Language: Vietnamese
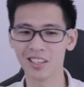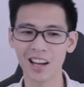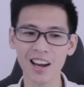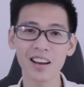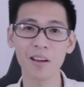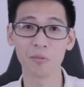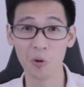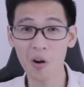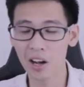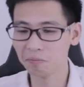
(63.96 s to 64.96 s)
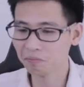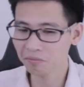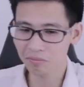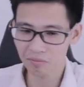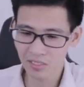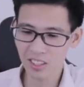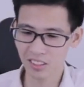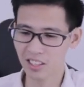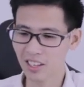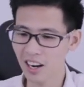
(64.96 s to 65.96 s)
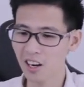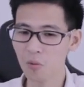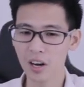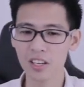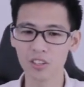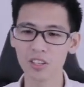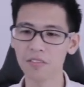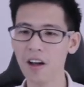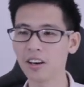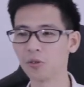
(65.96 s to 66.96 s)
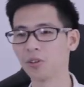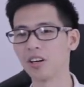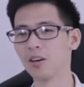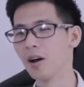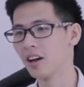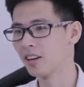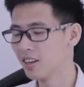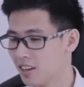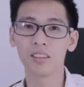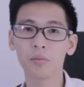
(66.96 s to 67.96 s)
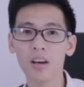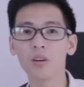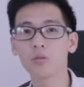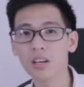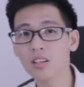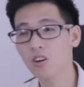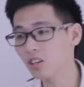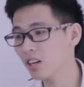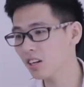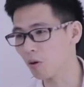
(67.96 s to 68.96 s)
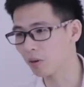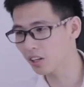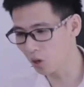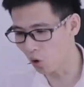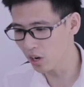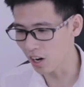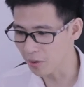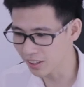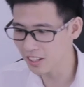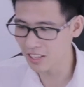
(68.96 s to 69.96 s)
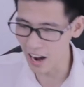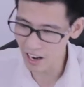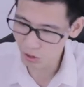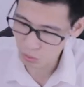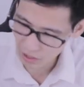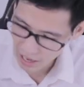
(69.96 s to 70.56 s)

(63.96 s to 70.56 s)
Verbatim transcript: nhìn khá là đẹp đúng không ạ nhìn khá là lung linh cho những fan của rgb tiếp theo chúng ta sẽ có những cái cổng kết nối ở bên tay trái của chúng